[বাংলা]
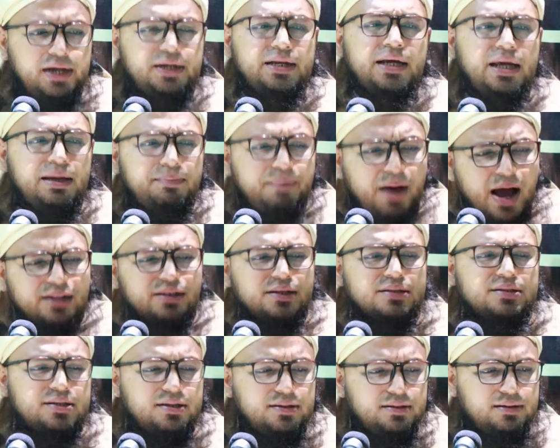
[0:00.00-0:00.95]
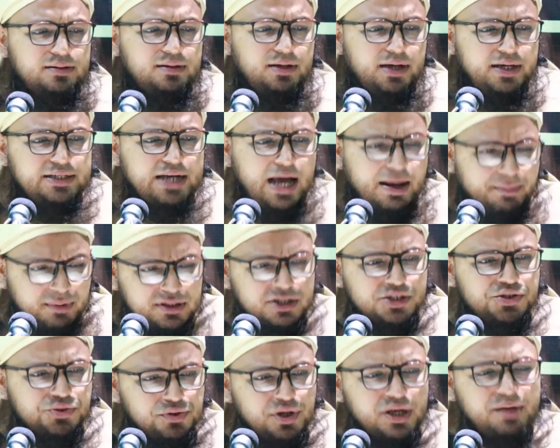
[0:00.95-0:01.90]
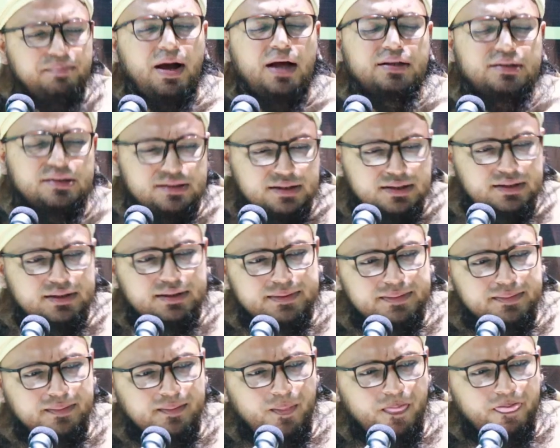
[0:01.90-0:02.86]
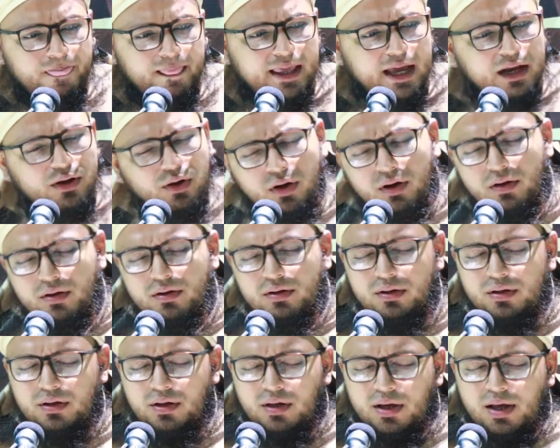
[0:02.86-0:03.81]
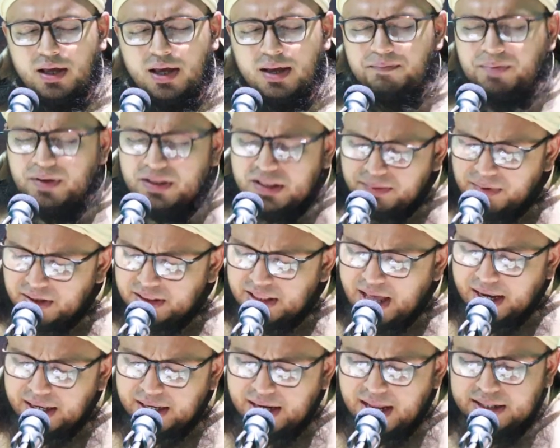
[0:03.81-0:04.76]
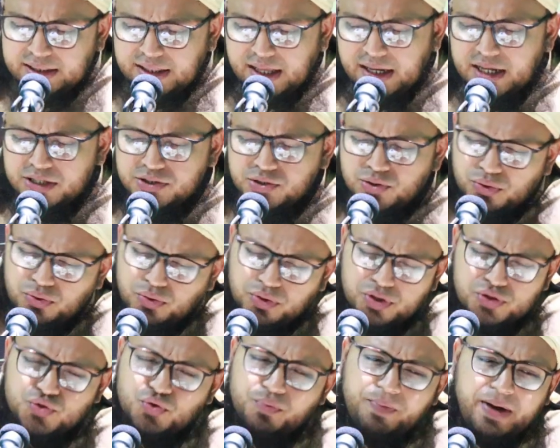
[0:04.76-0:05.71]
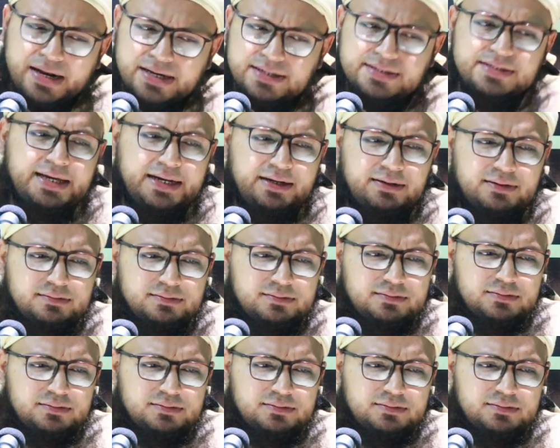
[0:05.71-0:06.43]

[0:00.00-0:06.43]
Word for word: এটা ইবাদত এটা আমাদের জন্য ইবাদত কেন পৃথিবীতে আল্লাহ তালা যত কিছু বানাইছেন